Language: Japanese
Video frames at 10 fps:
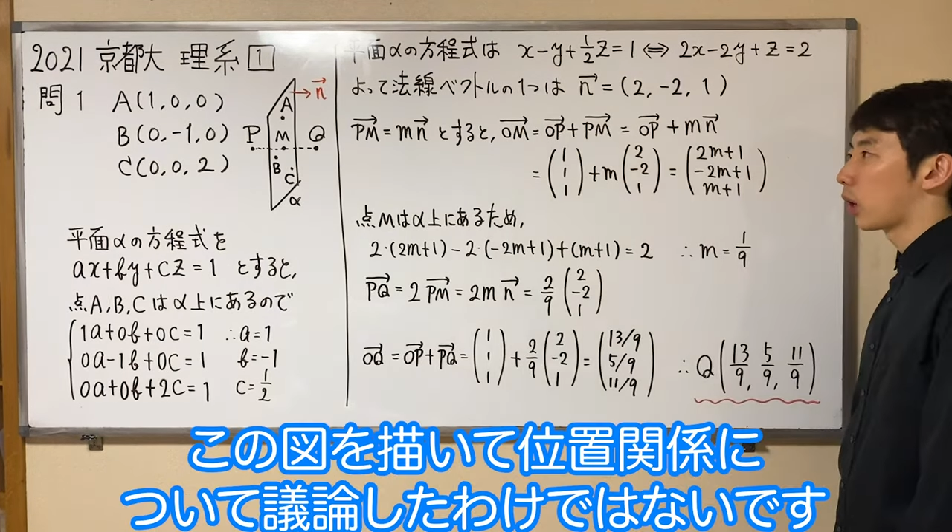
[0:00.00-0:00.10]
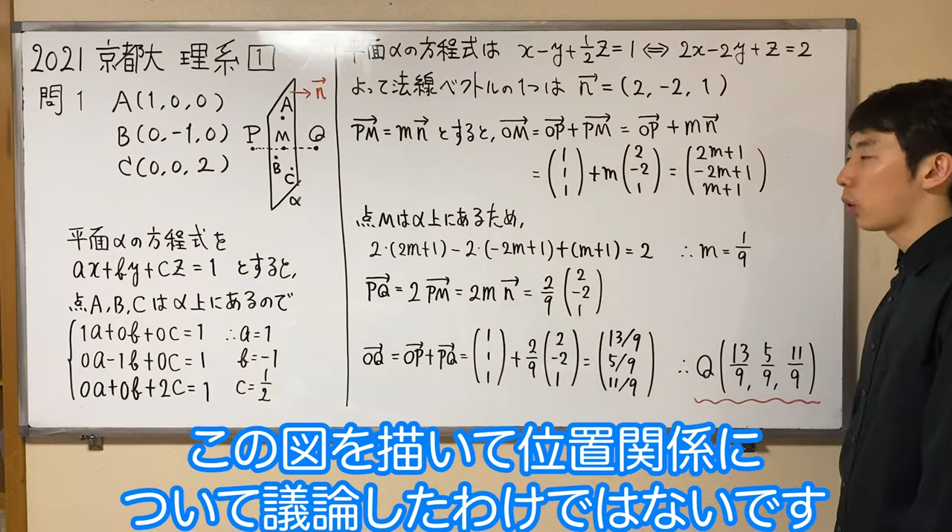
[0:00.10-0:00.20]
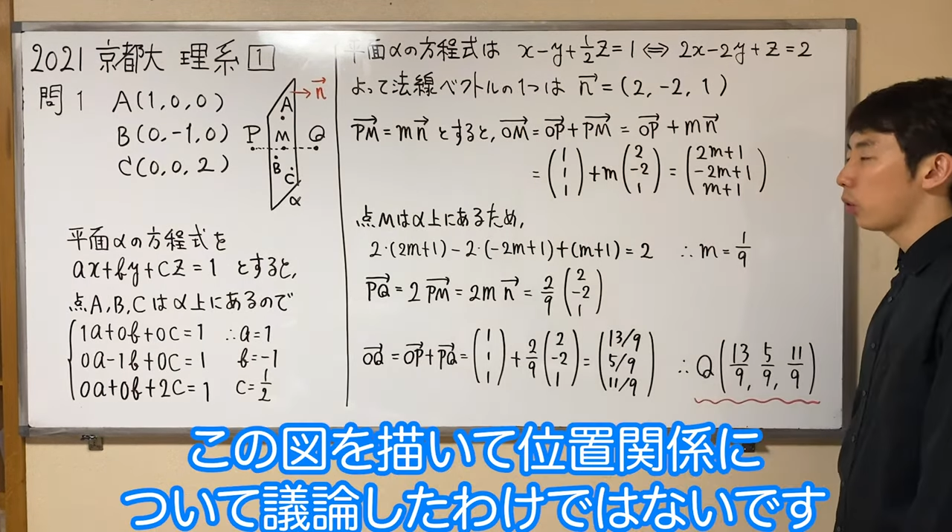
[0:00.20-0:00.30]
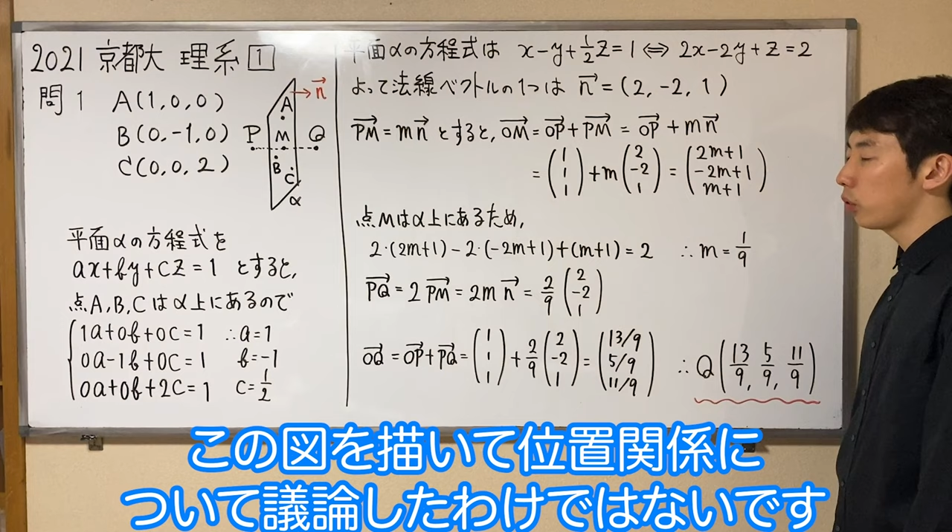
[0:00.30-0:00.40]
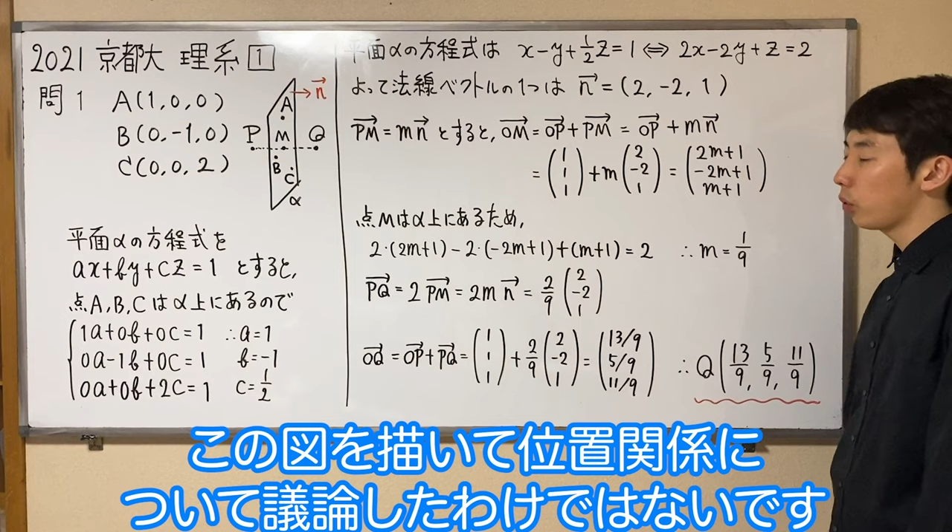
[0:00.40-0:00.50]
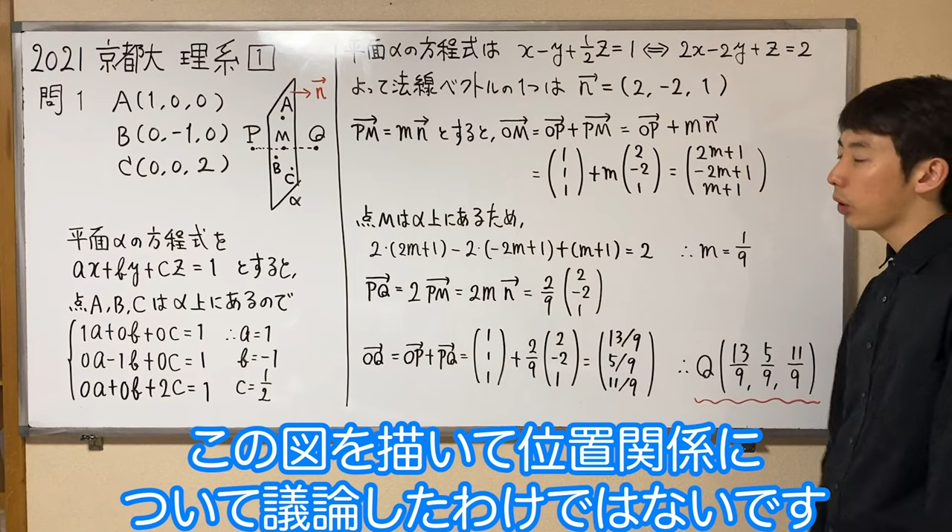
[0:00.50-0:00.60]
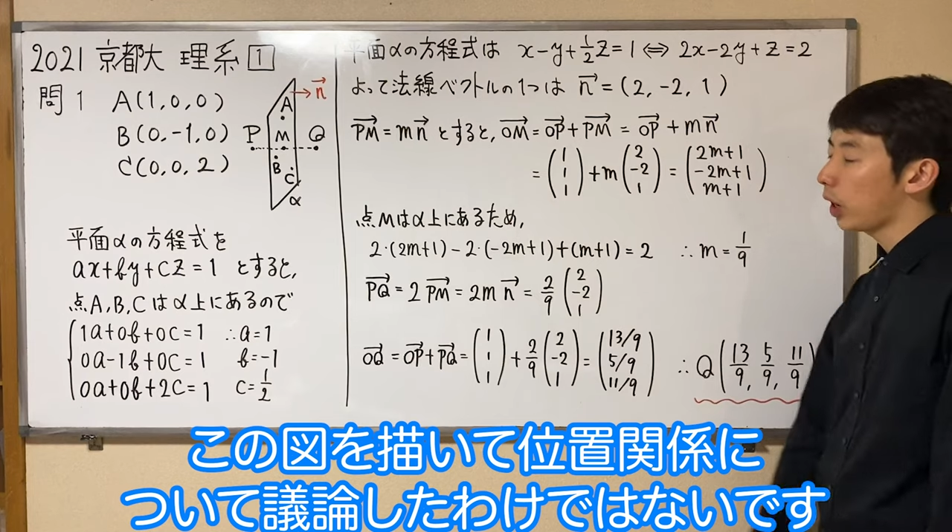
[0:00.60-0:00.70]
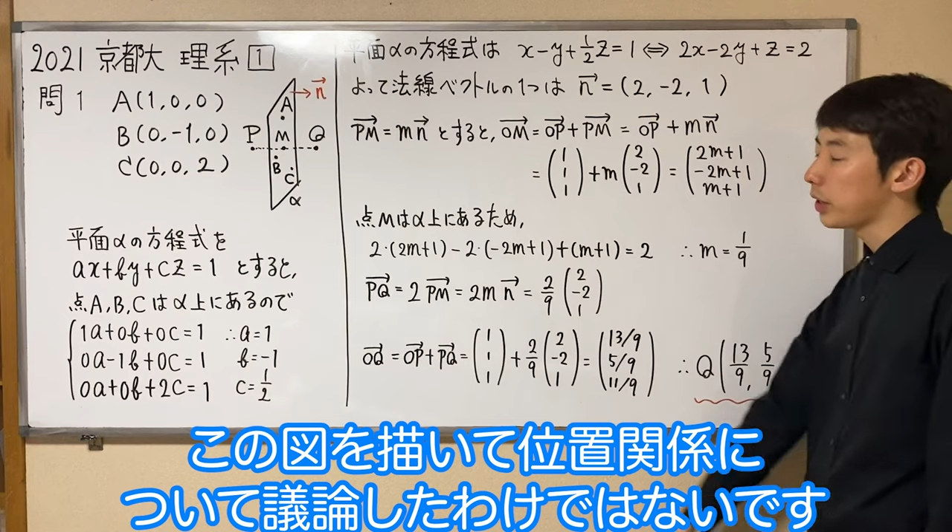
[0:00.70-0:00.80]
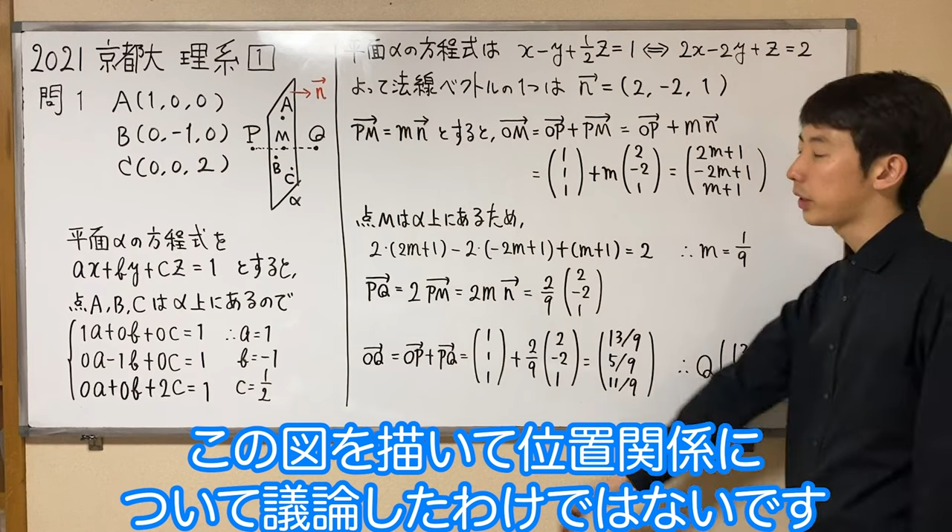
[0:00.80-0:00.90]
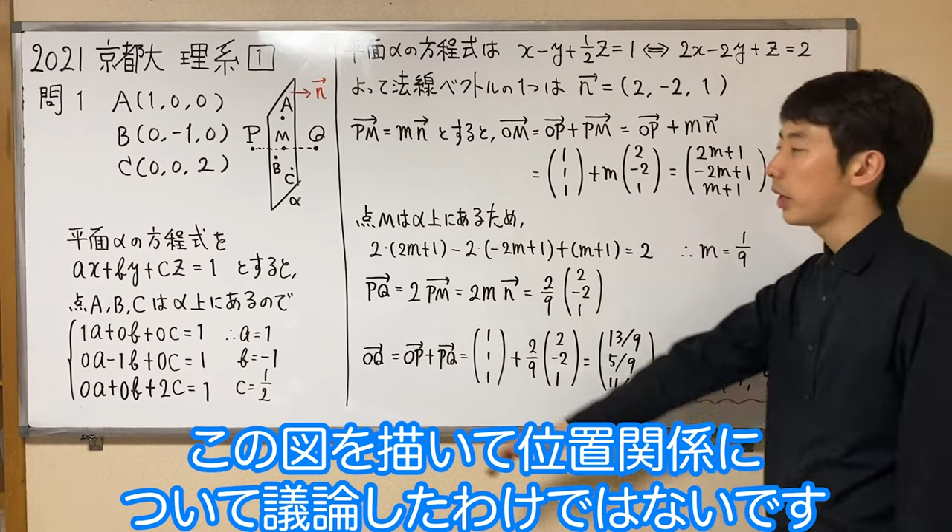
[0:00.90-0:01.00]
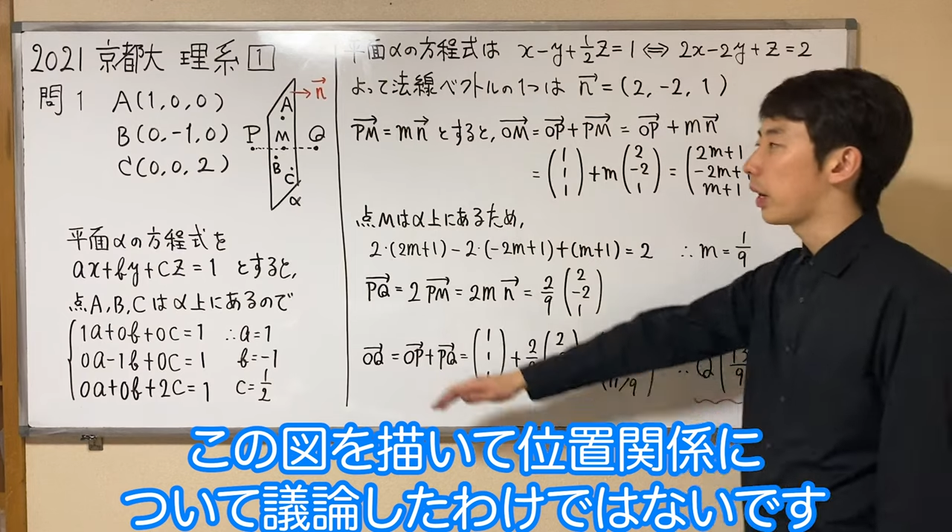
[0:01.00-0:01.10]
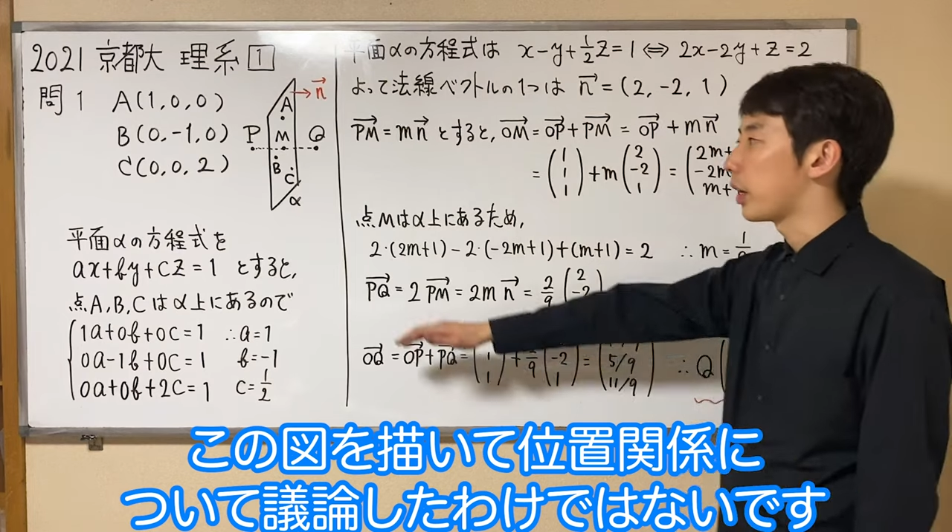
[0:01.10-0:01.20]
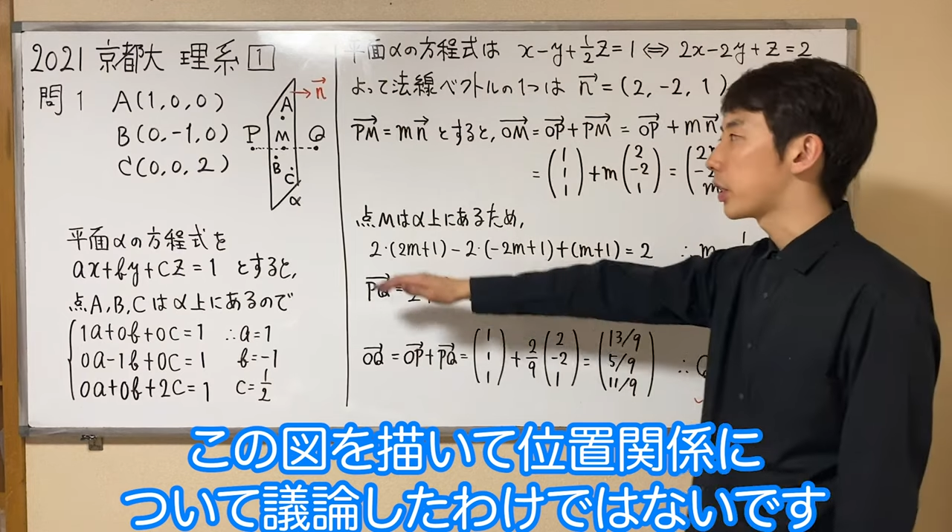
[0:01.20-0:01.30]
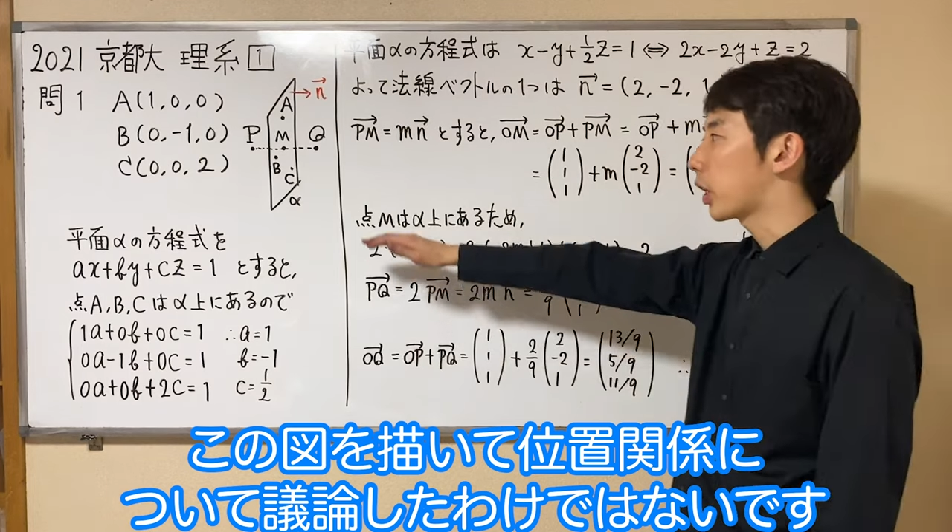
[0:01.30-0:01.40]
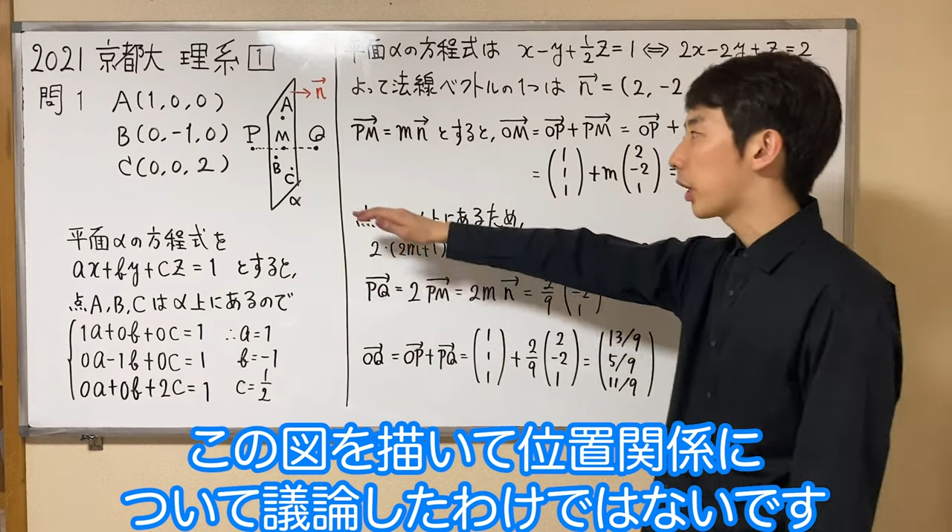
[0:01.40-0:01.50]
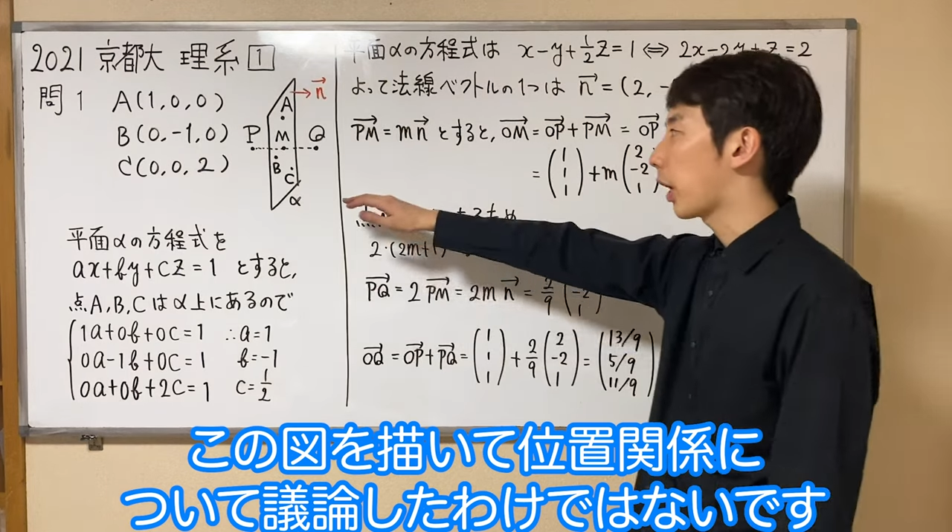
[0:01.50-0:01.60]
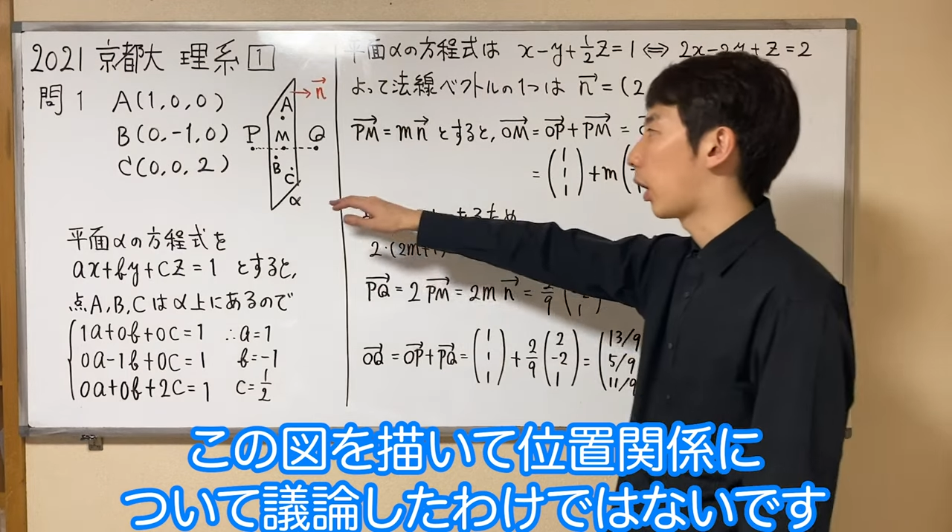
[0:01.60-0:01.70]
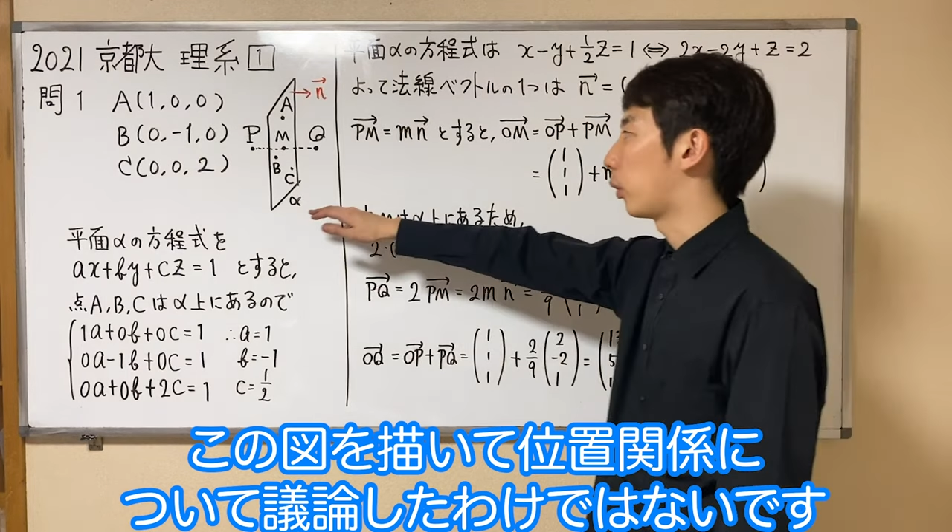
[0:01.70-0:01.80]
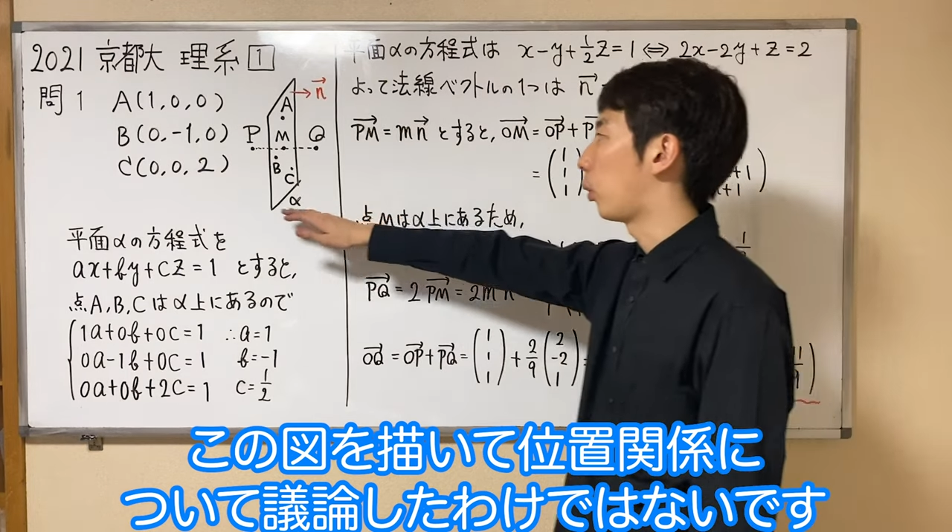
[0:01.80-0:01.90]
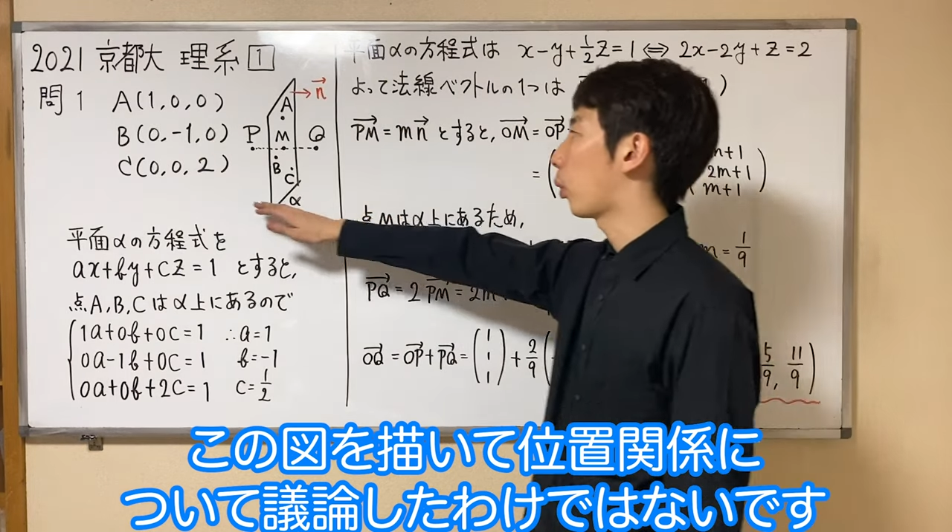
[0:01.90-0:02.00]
この図を書いて位置関係がどう